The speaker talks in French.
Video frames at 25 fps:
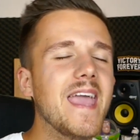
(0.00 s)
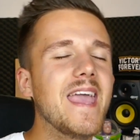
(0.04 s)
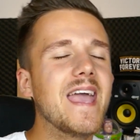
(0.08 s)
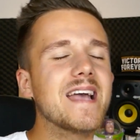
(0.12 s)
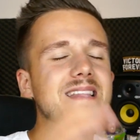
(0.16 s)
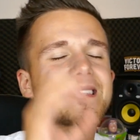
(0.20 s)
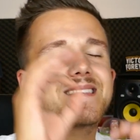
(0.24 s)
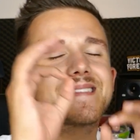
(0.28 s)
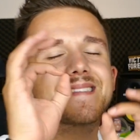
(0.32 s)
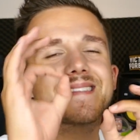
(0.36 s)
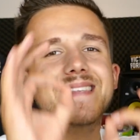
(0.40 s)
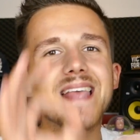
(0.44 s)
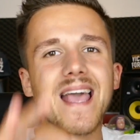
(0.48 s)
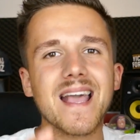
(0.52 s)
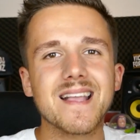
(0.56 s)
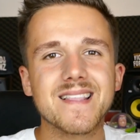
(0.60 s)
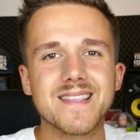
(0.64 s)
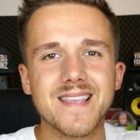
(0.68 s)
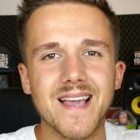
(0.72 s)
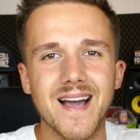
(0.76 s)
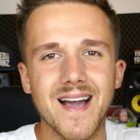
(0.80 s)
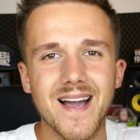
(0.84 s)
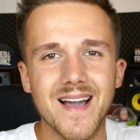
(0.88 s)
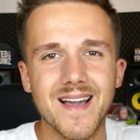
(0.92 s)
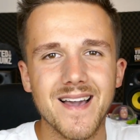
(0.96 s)
et être
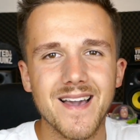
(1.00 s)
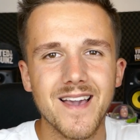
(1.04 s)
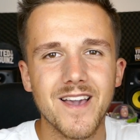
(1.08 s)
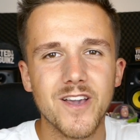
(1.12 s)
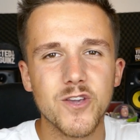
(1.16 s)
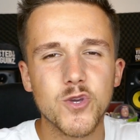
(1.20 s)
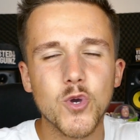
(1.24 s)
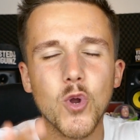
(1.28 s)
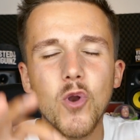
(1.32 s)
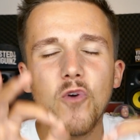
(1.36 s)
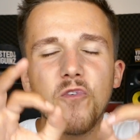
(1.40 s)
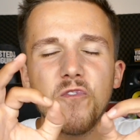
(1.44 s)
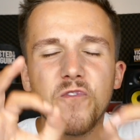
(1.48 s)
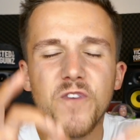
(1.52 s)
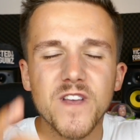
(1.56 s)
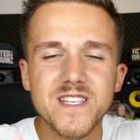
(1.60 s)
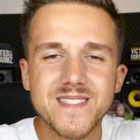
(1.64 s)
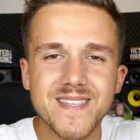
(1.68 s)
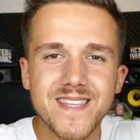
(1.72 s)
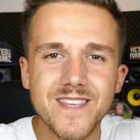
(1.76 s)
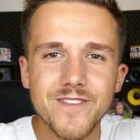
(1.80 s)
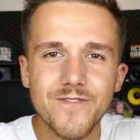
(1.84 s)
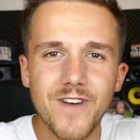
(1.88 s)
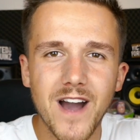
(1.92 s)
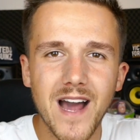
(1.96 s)
certain que le
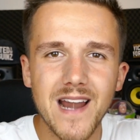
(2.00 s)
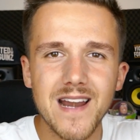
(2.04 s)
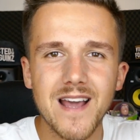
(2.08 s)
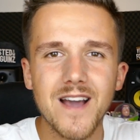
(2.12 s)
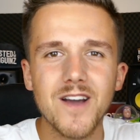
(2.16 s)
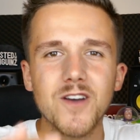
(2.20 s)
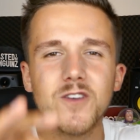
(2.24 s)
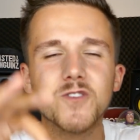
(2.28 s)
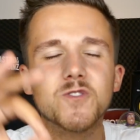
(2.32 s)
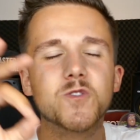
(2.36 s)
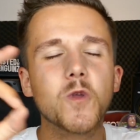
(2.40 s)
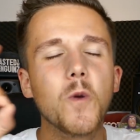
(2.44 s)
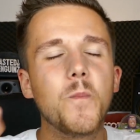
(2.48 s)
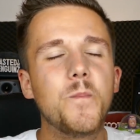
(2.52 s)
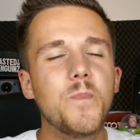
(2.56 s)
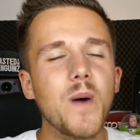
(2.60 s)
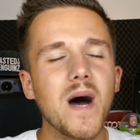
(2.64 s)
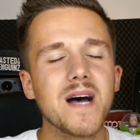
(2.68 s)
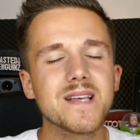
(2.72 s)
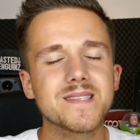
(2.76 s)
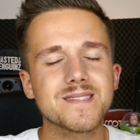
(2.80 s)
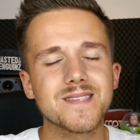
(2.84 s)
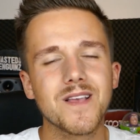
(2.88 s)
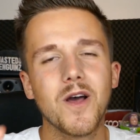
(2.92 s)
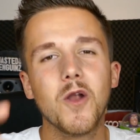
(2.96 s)
festival se
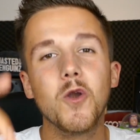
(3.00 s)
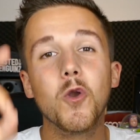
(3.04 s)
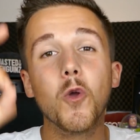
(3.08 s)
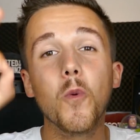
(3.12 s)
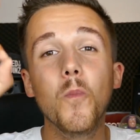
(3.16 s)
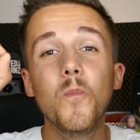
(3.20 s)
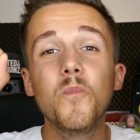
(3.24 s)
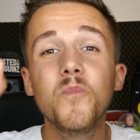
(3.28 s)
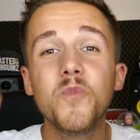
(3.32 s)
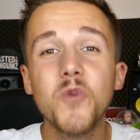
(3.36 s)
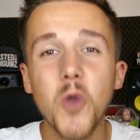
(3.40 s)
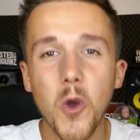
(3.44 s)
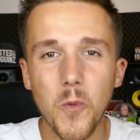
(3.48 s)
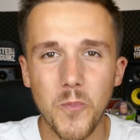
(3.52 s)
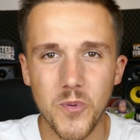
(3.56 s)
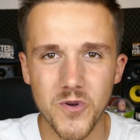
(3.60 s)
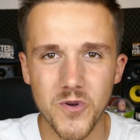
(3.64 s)
passe le mieux